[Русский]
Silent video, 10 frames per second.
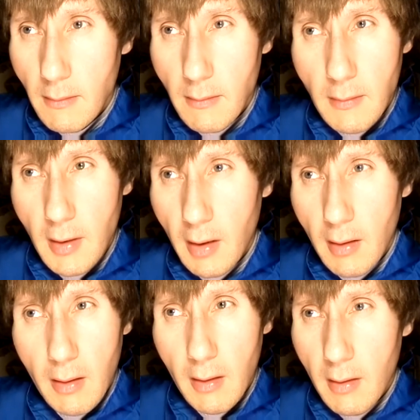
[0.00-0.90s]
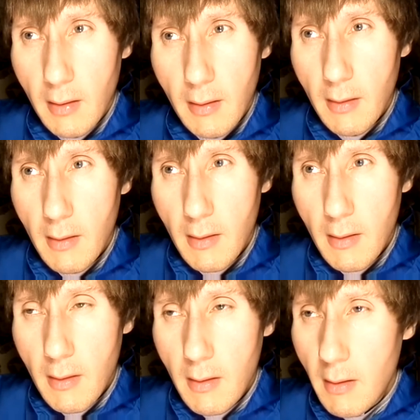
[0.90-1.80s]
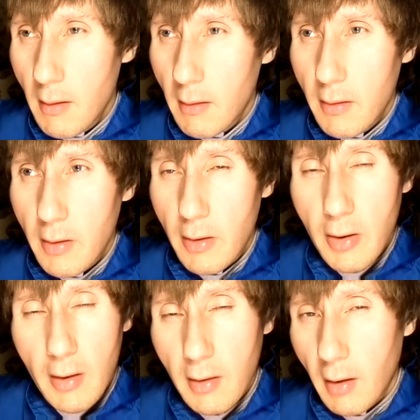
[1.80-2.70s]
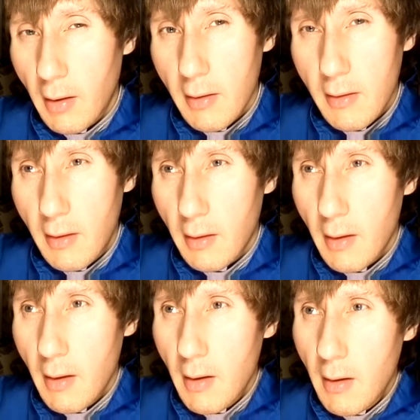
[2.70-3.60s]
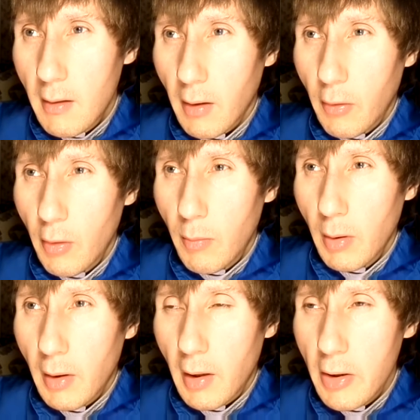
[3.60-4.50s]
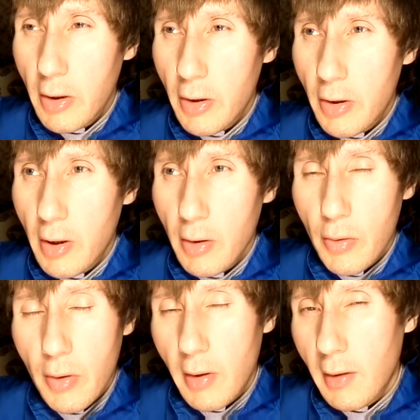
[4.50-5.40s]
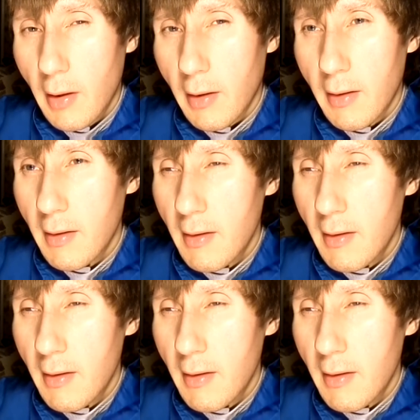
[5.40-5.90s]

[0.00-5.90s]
Нет, нет. Нет, сейчас как раз нет. Такое было раньше, сейчас уже не так.